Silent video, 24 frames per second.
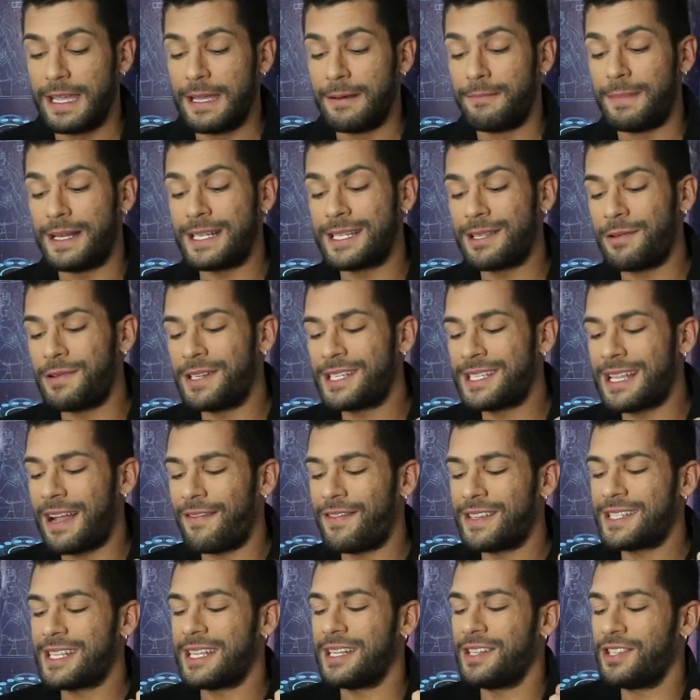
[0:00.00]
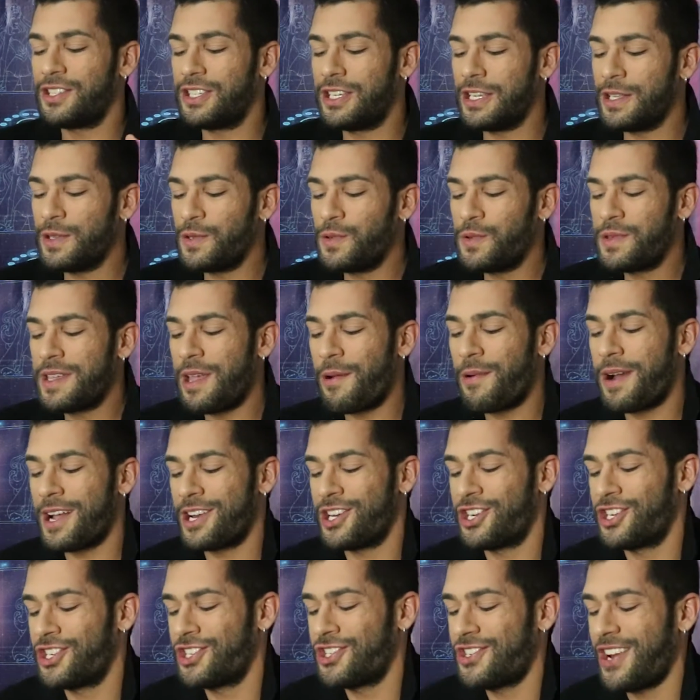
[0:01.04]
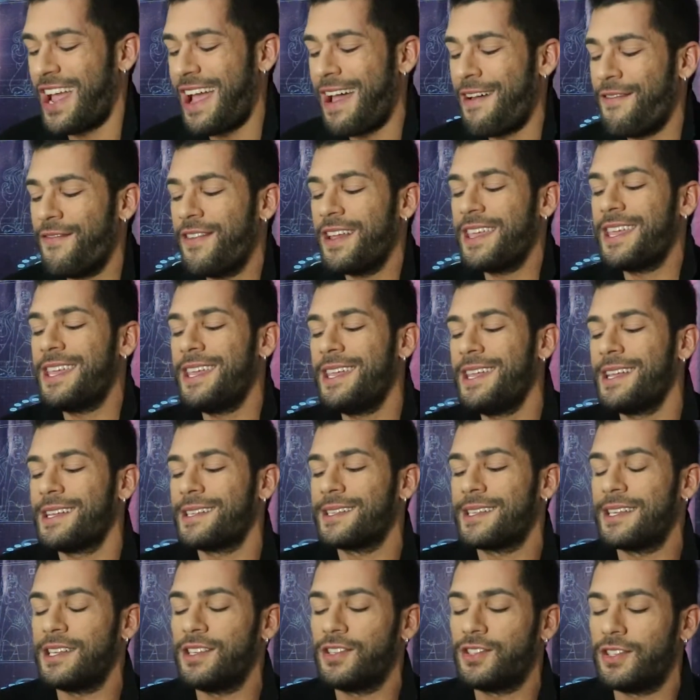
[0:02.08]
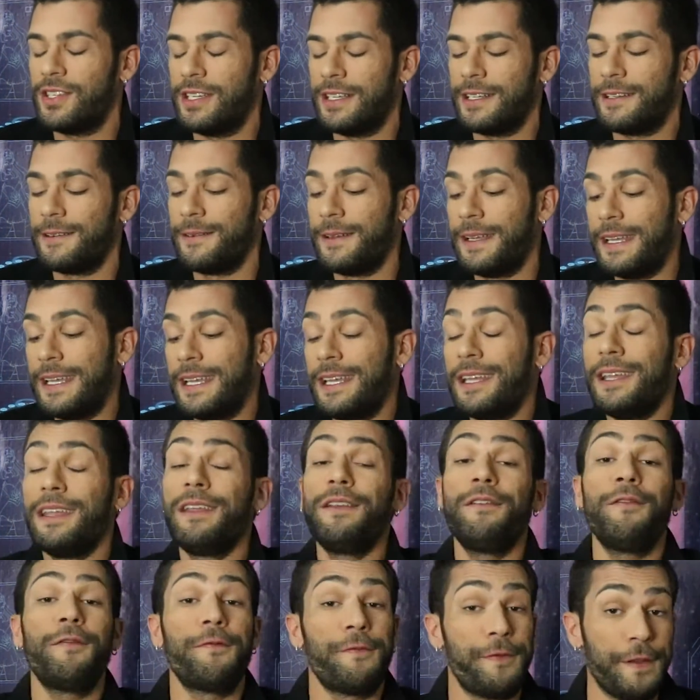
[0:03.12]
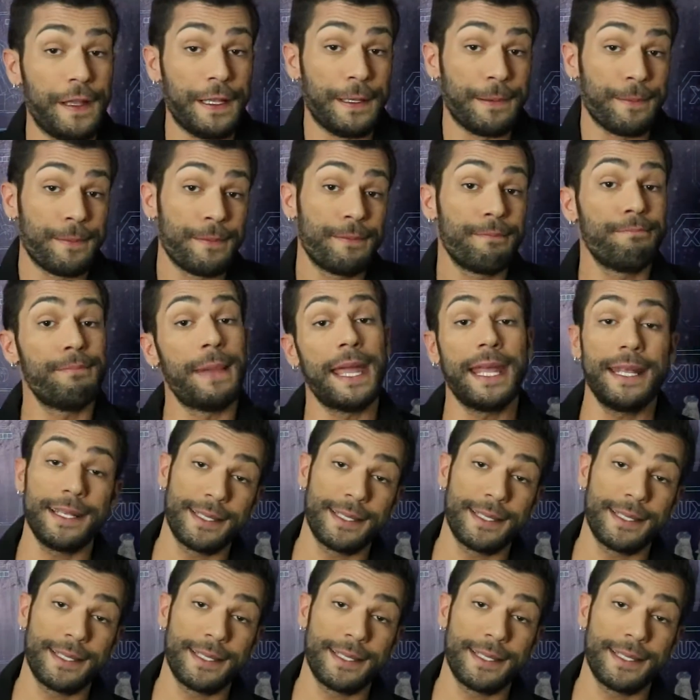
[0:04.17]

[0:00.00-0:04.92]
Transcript: Mas não estava sentindo o que eu achava que ia sentir. Enfim, bem